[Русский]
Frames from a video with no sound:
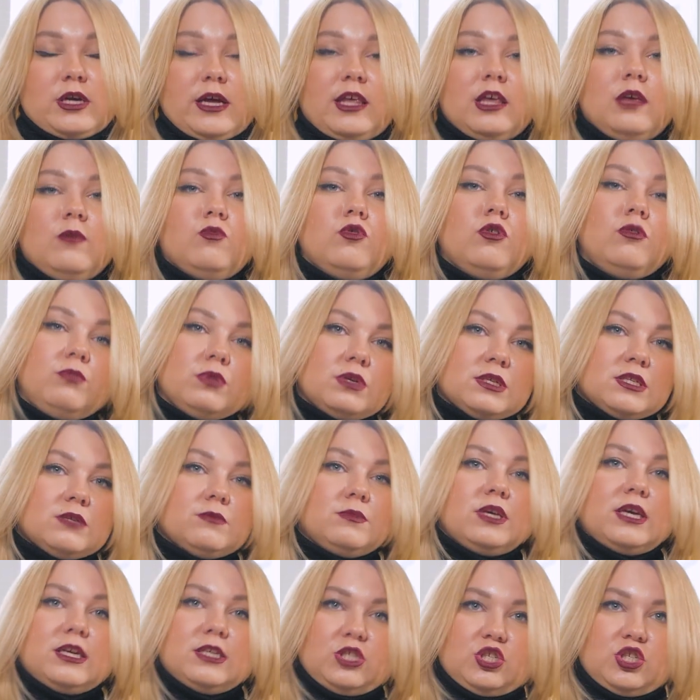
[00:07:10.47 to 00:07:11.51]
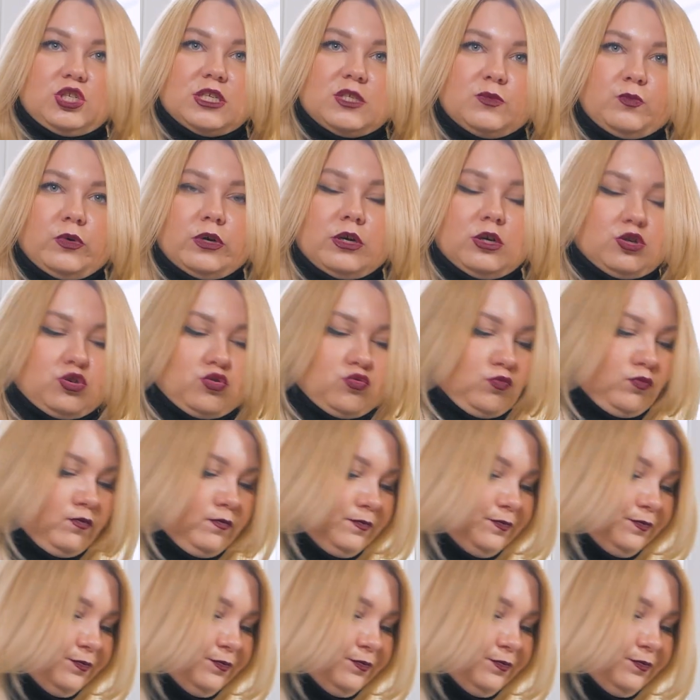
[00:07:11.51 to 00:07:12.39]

Каким образом, я сейчас покажу.